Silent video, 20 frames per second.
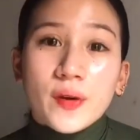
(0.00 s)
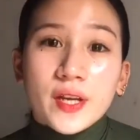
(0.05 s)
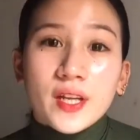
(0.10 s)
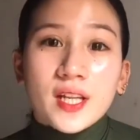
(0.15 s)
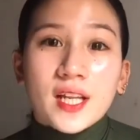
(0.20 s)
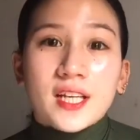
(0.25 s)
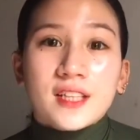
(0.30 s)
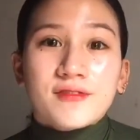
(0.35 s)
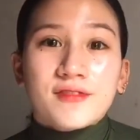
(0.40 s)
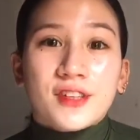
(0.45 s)
So,
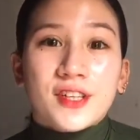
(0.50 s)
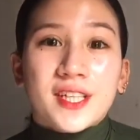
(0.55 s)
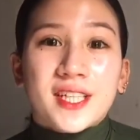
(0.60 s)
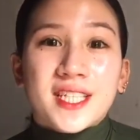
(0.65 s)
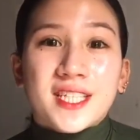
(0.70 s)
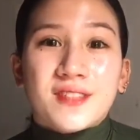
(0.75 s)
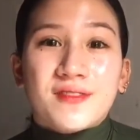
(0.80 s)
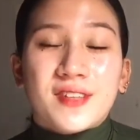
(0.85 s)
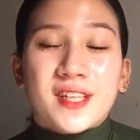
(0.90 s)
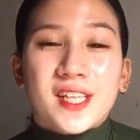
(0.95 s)
yun lang for
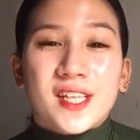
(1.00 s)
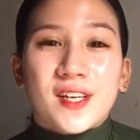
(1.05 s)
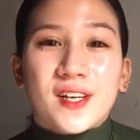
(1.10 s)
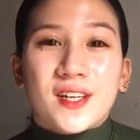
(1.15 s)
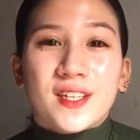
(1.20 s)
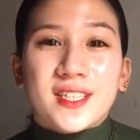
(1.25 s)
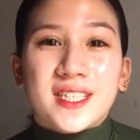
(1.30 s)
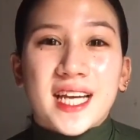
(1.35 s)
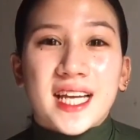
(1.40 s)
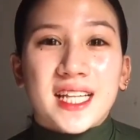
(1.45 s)
this
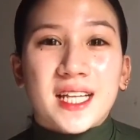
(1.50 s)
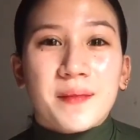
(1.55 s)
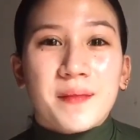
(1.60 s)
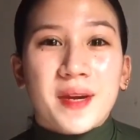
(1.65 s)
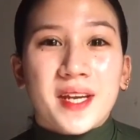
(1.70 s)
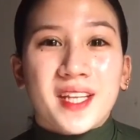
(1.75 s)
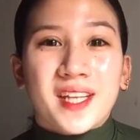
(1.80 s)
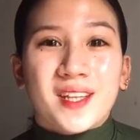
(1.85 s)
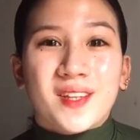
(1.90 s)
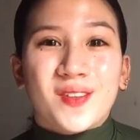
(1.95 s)
video. Sana
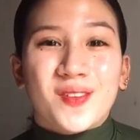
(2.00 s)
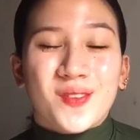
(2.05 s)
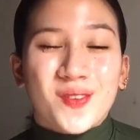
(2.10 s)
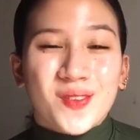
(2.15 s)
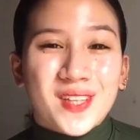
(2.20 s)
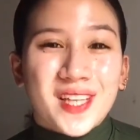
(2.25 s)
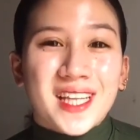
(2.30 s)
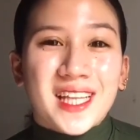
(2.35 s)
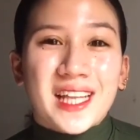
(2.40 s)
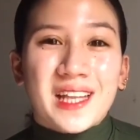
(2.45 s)
may
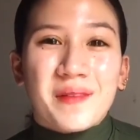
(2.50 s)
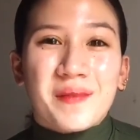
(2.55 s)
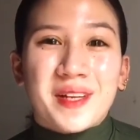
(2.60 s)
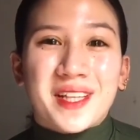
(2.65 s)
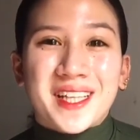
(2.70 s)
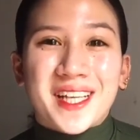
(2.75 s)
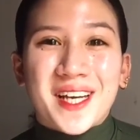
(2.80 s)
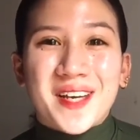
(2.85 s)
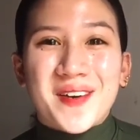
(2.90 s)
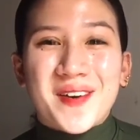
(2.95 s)
natutunan na
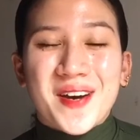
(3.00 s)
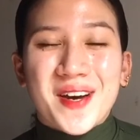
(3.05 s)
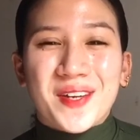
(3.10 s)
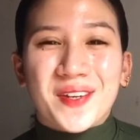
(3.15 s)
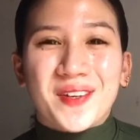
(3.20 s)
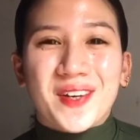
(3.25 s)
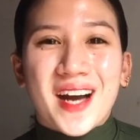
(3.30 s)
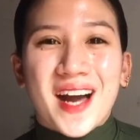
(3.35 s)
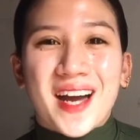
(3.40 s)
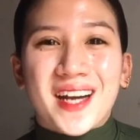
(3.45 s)
naman kayo
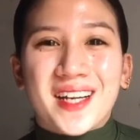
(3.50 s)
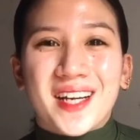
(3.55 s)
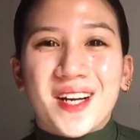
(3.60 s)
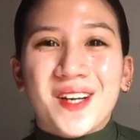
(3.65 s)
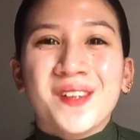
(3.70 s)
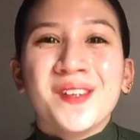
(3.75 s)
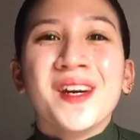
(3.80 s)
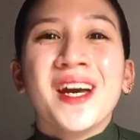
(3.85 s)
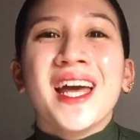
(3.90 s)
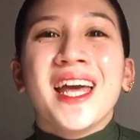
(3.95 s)
ngayong
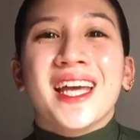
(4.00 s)
araw.